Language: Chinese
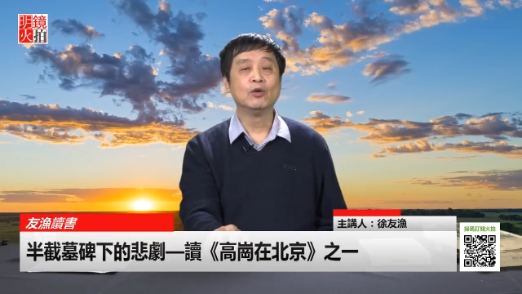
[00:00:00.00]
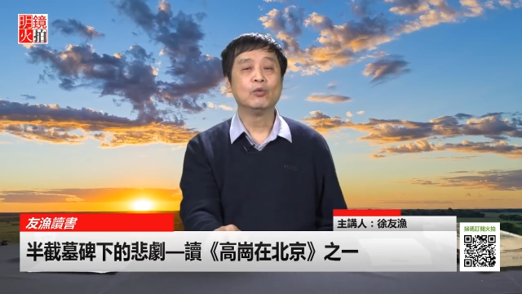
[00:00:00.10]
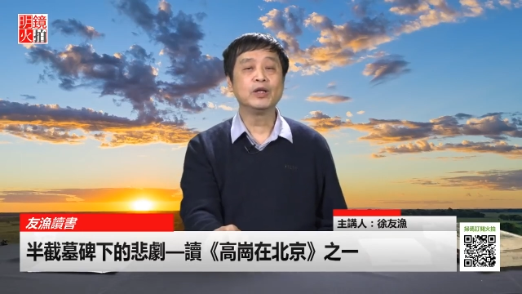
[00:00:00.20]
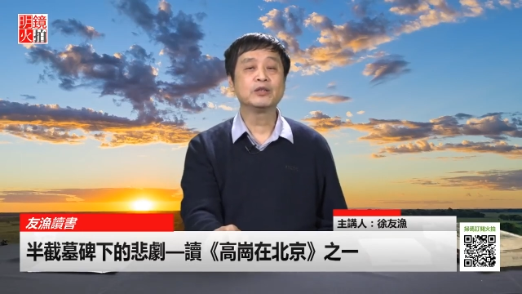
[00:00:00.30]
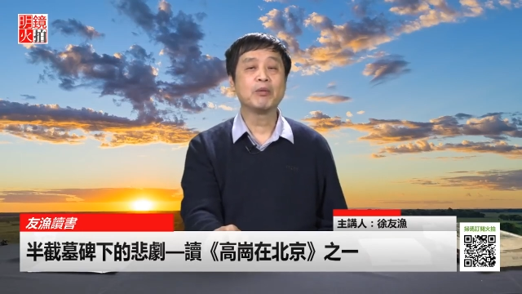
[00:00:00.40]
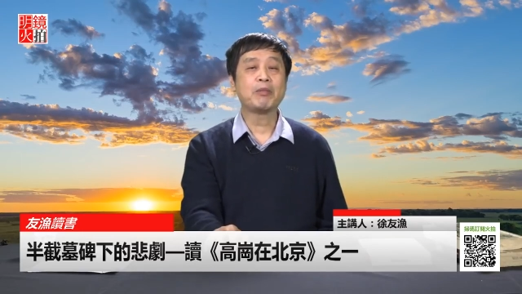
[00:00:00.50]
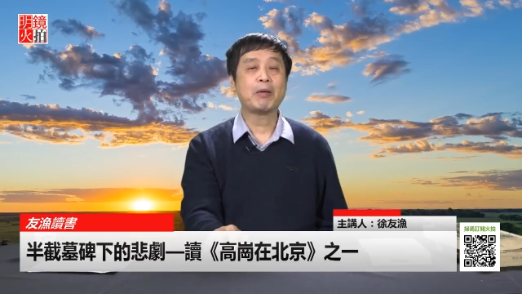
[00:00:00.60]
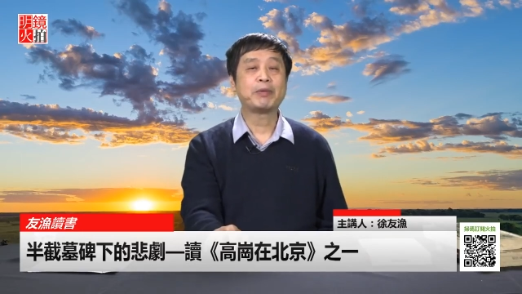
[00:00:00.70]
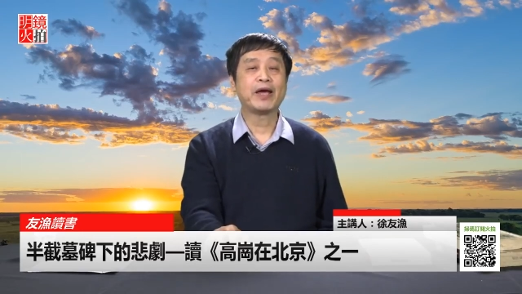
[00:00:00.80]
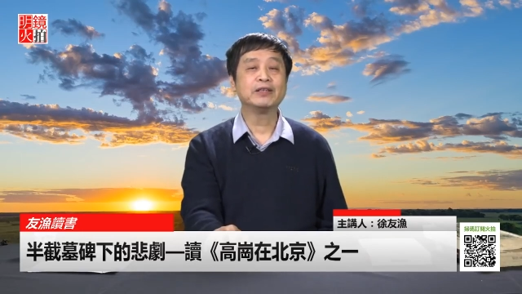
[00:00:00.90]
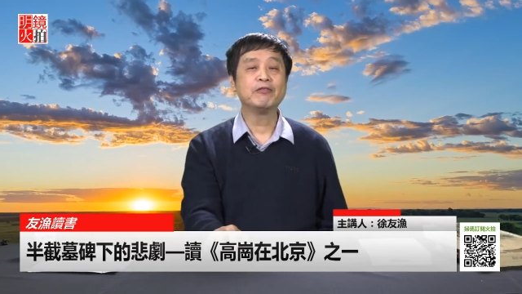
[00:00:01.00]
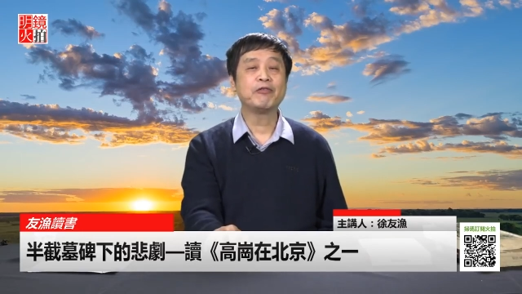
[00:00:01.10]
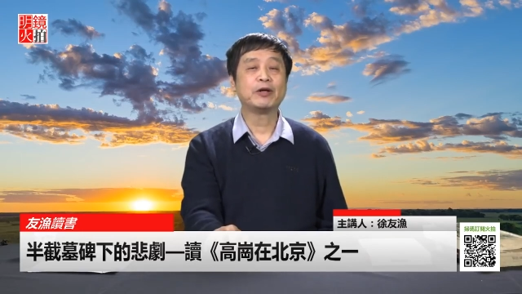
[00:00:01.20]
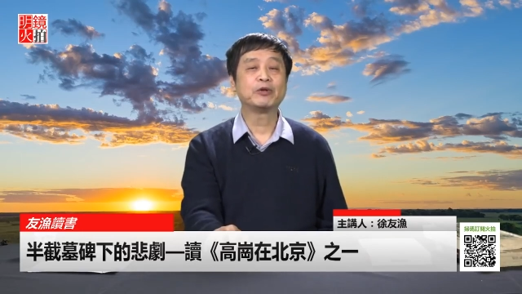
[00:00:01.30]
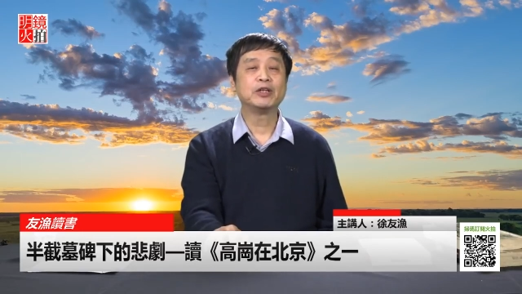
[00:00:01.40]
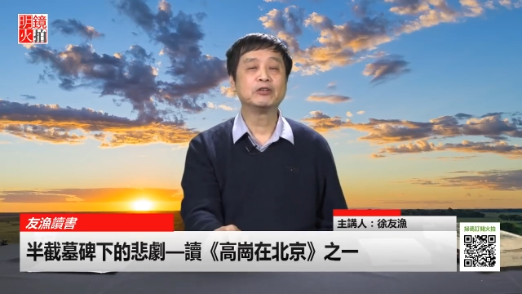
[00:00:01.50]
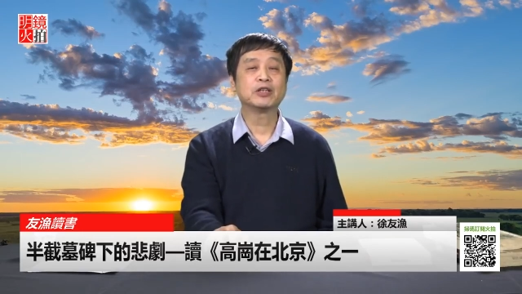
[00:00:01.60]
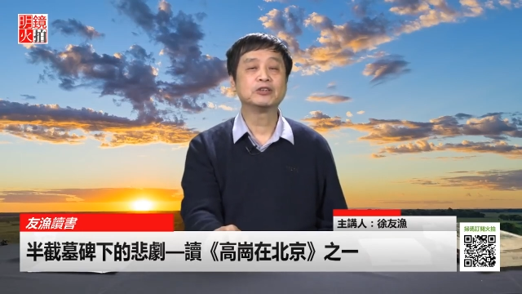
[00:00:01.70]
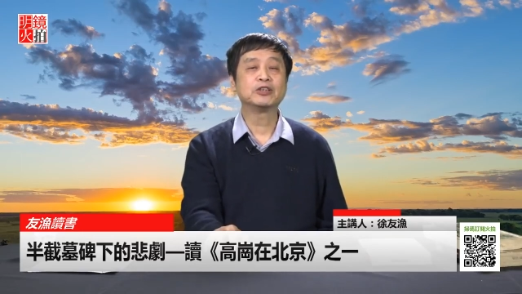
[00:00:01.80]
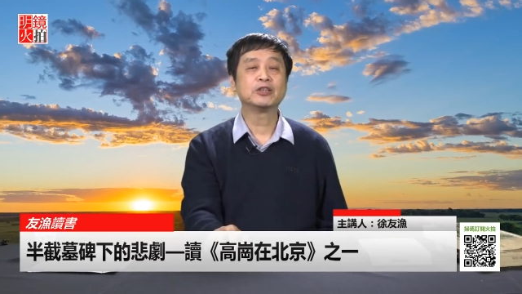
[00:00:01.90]
为什么把别人反对刘
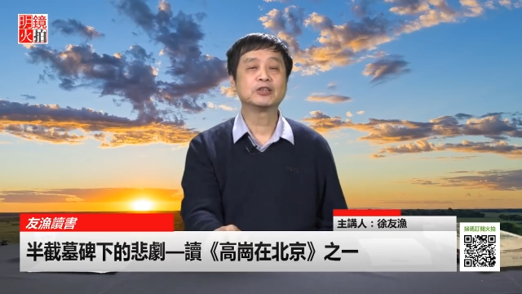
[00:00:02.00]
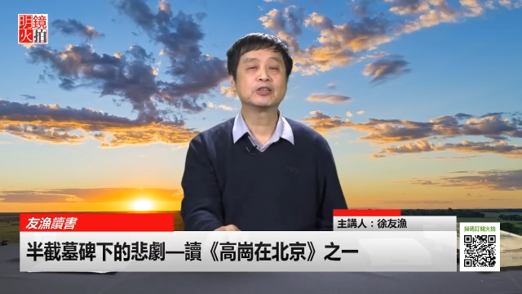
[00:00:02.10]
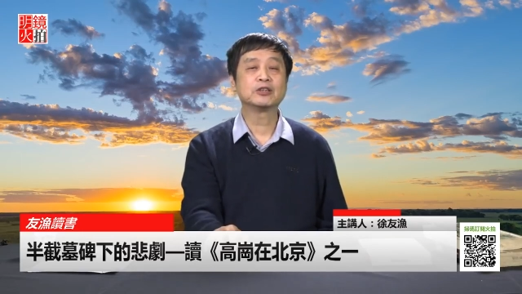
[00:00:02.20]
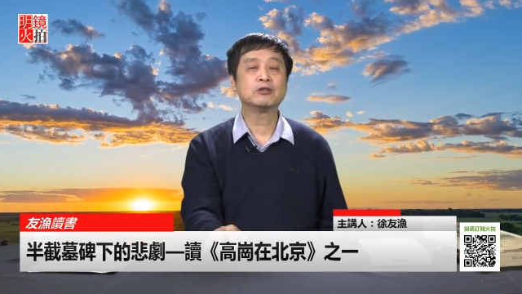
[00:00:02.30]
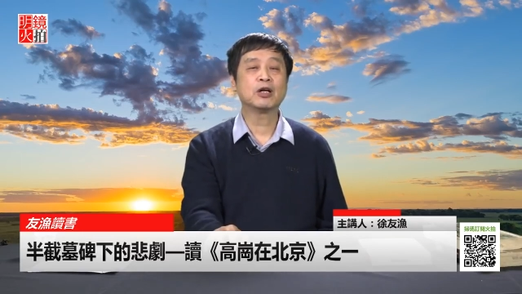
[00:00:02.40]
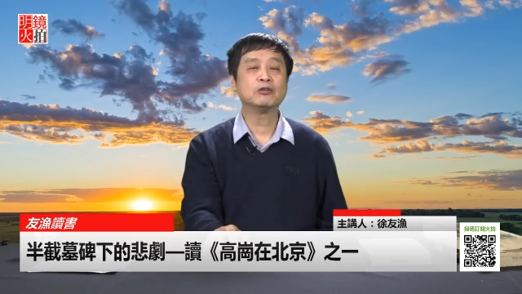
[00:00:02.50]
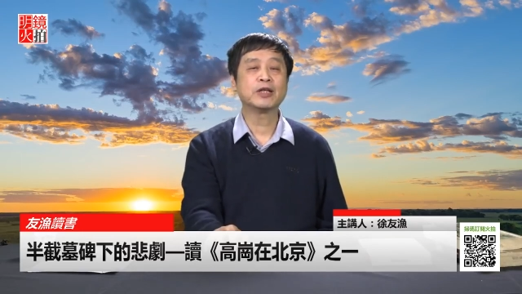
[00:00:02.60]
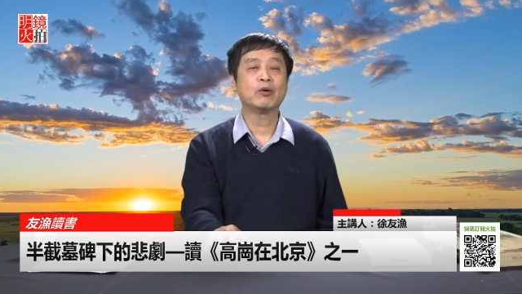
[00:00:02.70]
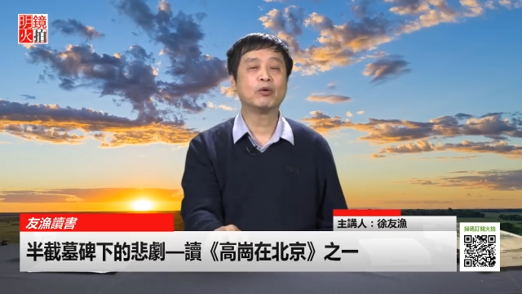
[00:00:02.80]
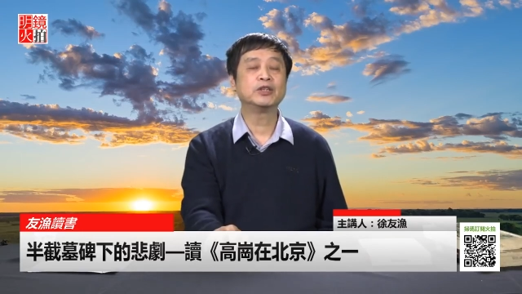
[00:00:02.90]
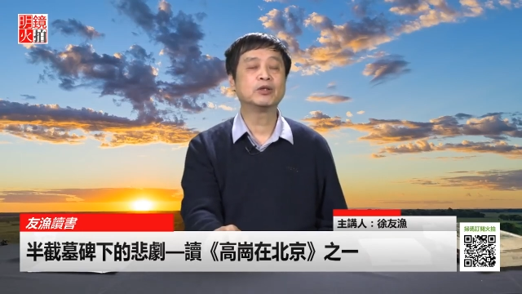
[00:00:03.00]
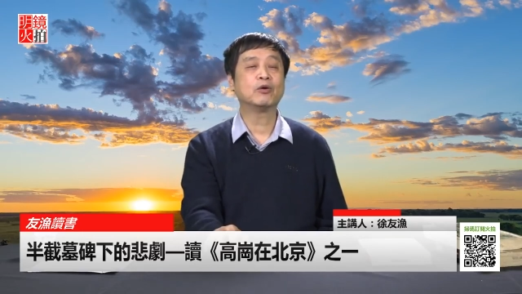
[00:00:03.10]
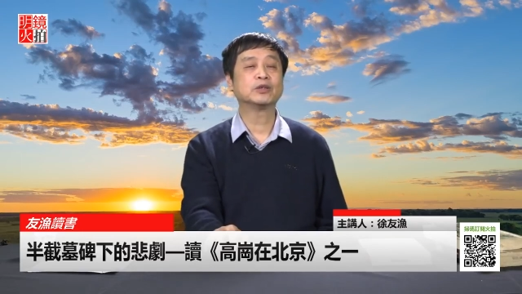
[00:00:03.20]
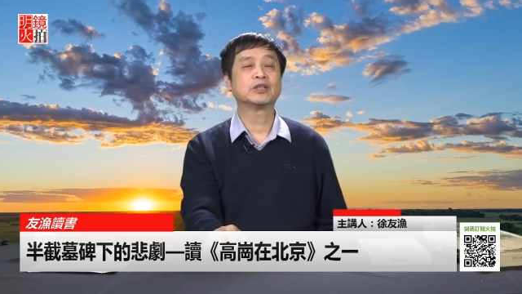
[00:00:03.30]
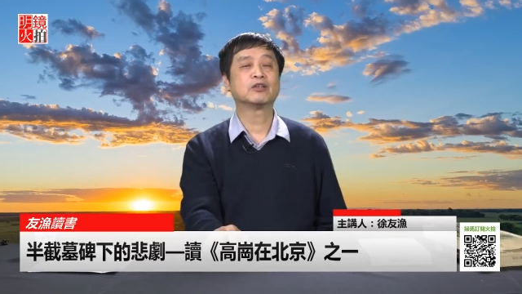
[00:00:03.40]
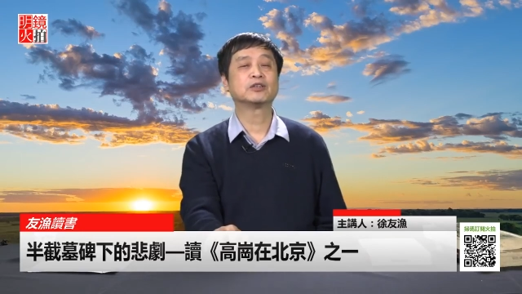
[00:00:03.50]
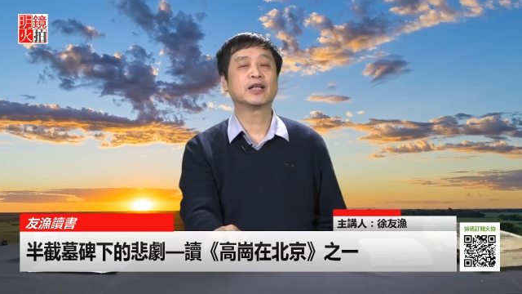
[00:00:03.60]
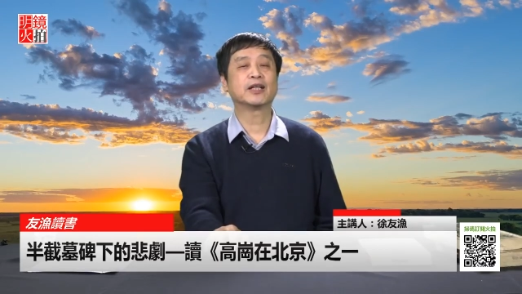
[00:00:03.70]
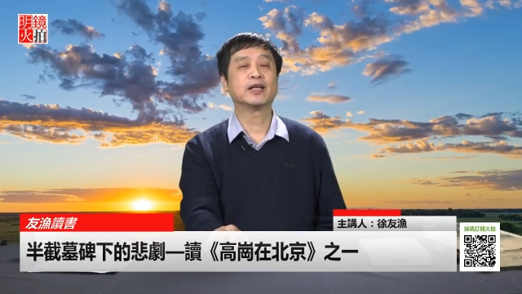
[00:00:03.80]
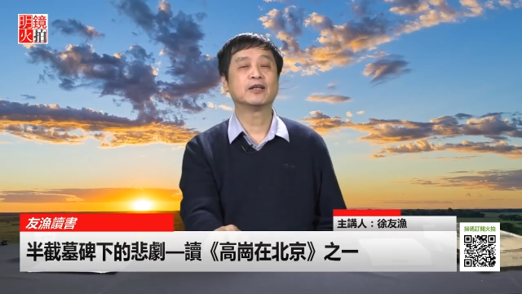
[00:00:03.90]
少奇的事都扣在我一个人头
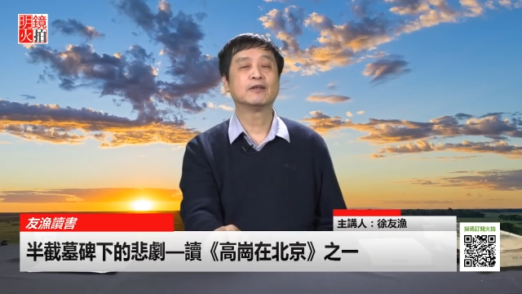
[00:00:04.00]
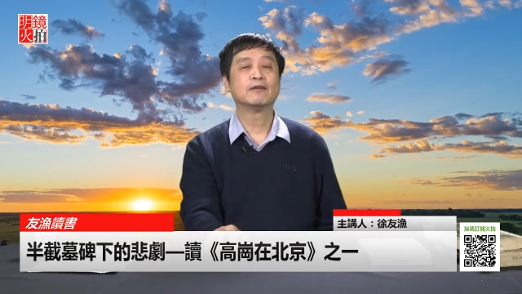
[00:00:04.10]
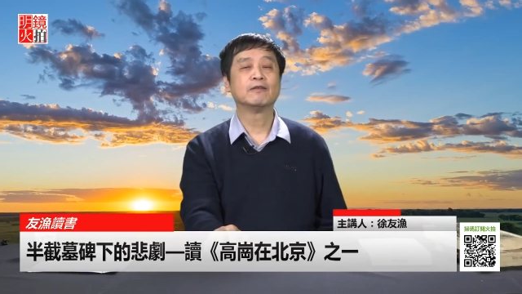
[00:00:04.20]
上呢？